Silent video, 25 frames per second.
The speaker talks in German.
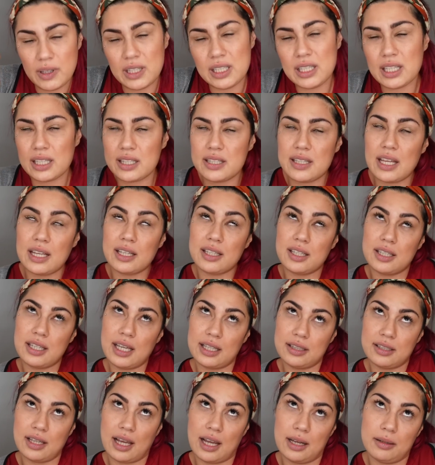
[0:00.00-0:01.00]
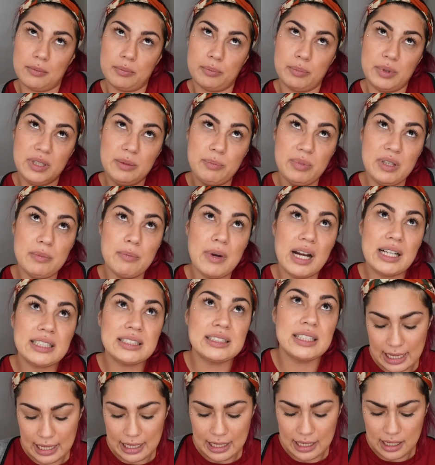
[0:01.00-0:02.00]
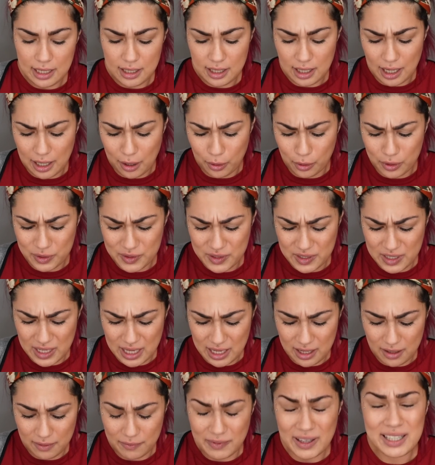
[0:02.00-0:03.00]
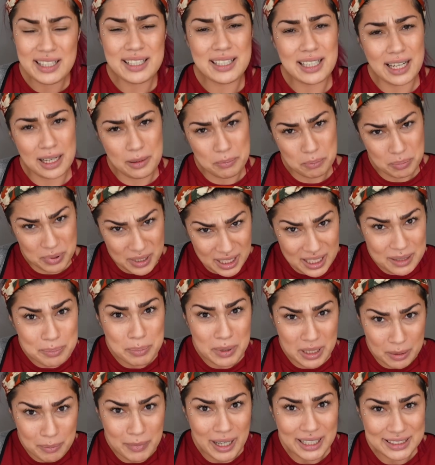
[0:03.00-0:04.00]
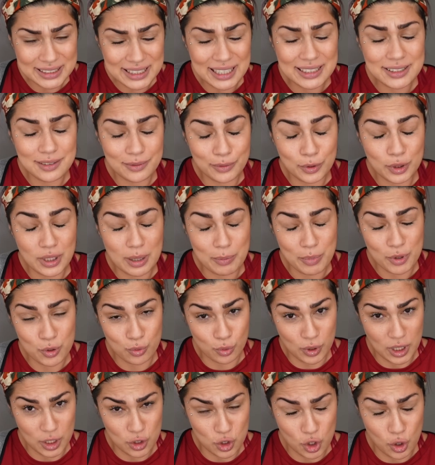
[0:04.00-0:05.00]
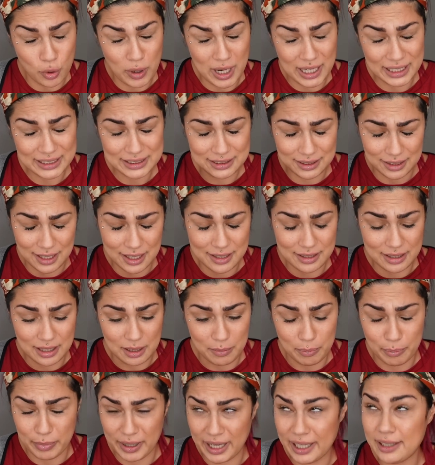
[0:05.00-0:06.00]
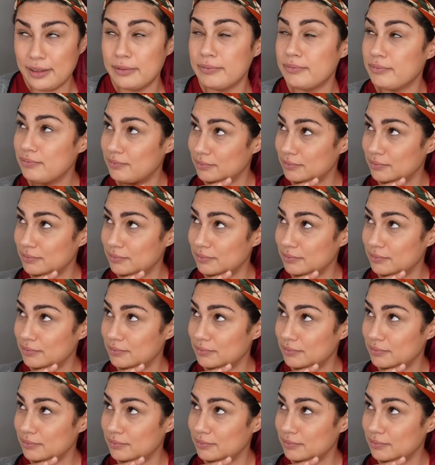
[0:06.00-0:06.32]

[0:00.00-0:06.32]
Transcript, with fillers: Wenn ich jetzt denke, ich hätte einen Pipi Max, äh, auch sehr, wenn ich einen Pipi Max hätte, wird der Bazooka Joe heißen, das nebenbei